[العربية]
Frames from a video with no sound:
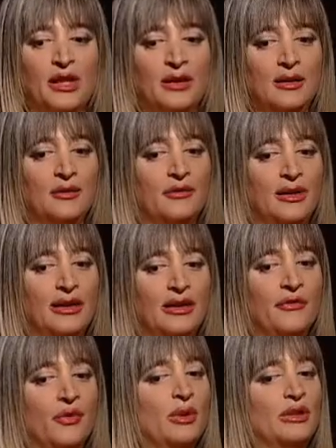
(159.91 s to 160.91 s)
آه،
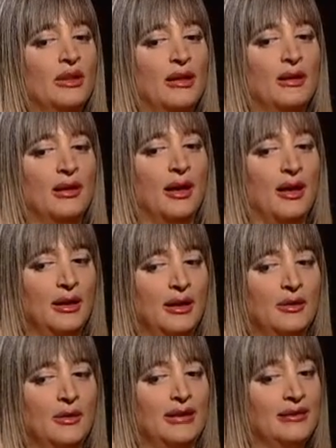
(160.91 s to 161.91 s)
يعني فوتنا
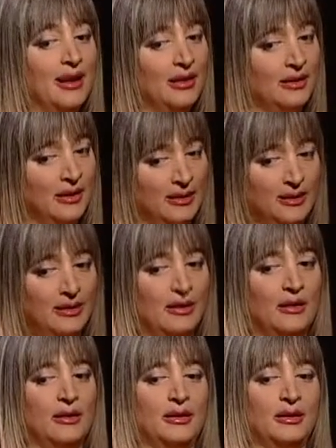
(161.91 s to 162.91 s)
على أدخلنا
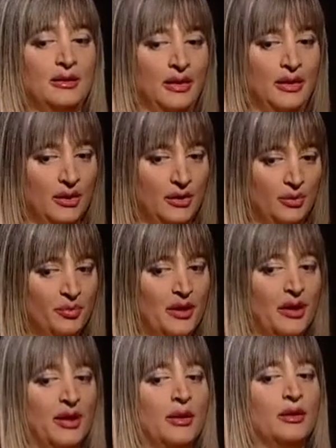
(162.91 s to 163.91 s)
إلى إلى
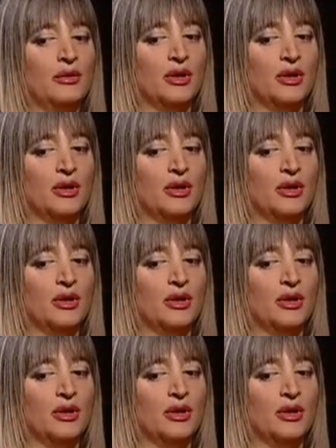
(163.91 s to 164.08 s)
لبنان